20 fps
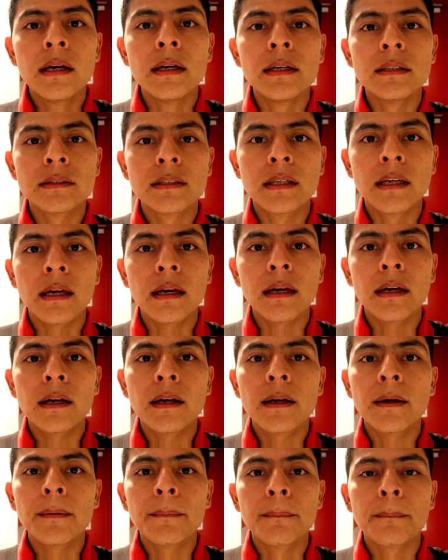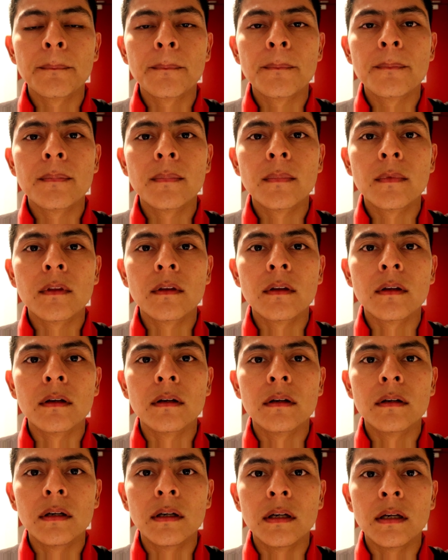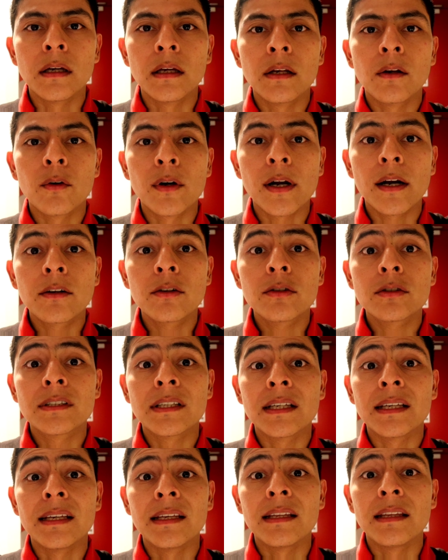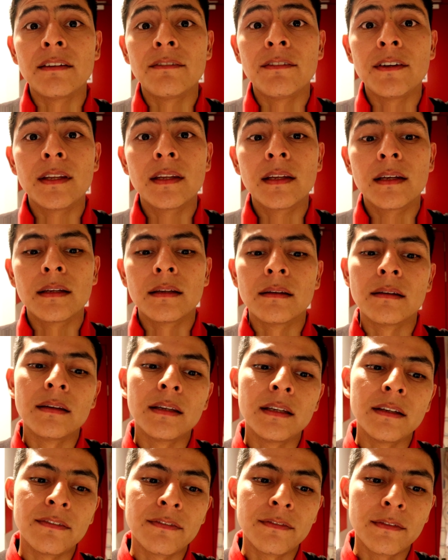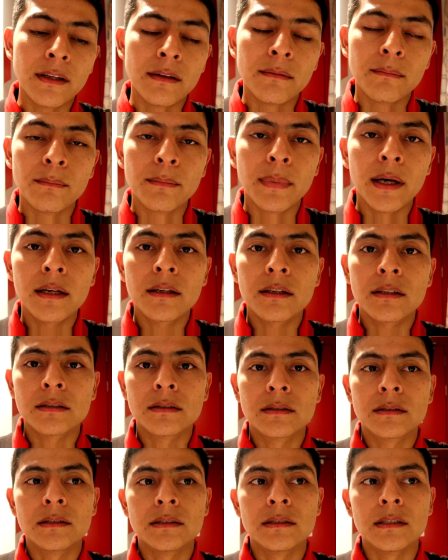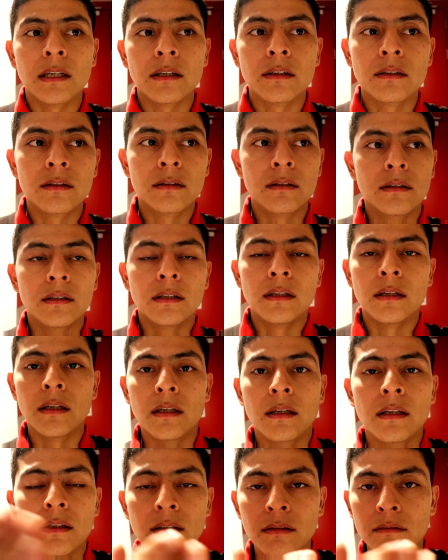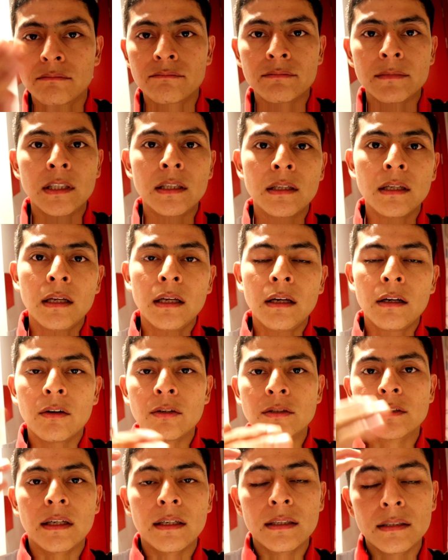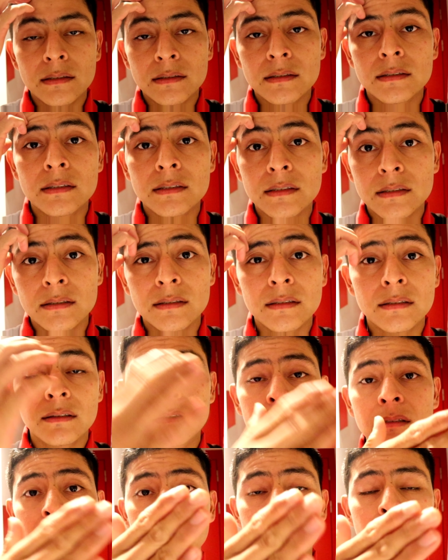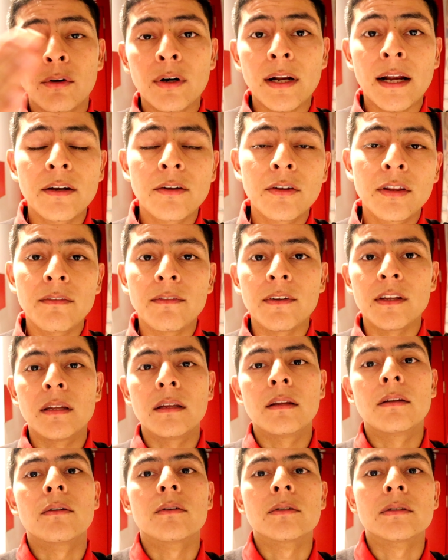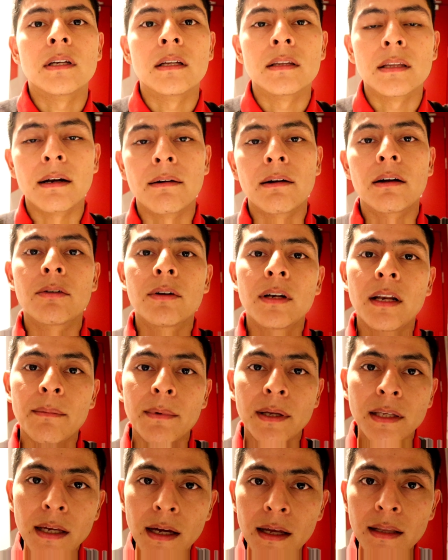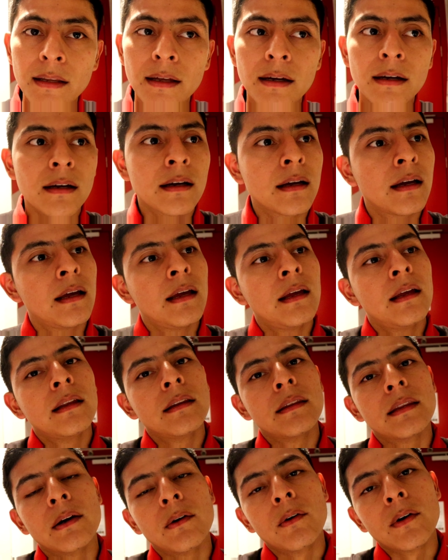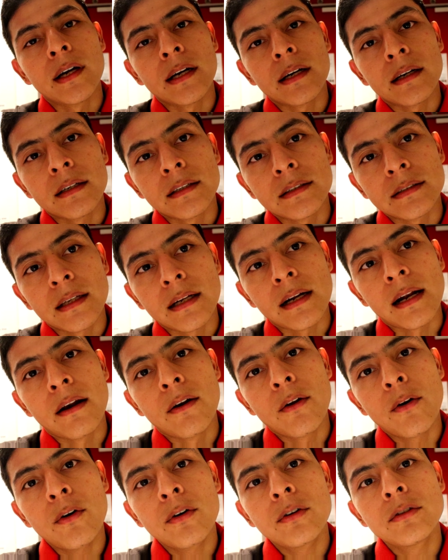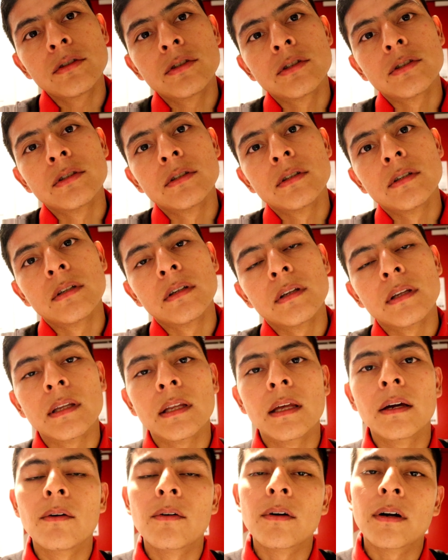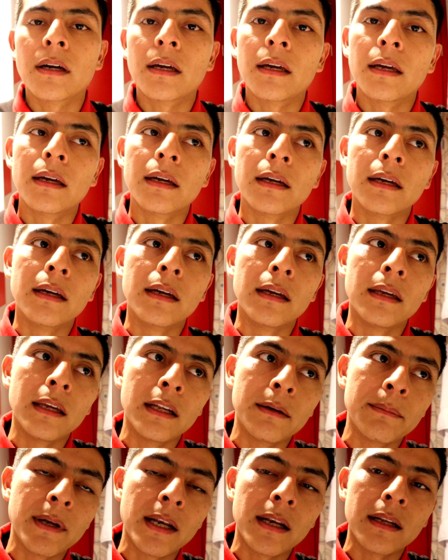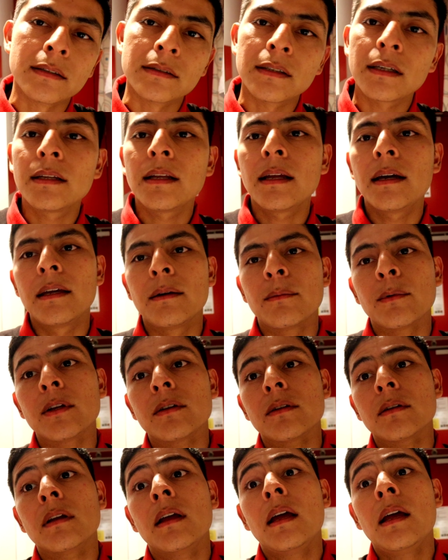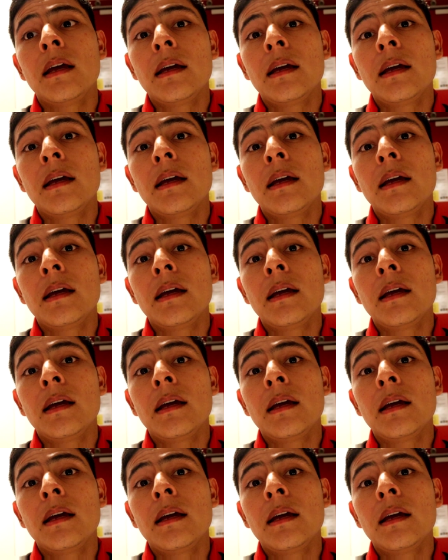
es que el horario se divide en, varias... Eh, o sea, es horario dividido. O sea, trabajo en la mañana, tengo que regresar al lunch, tengo que irme a la cena y bueno.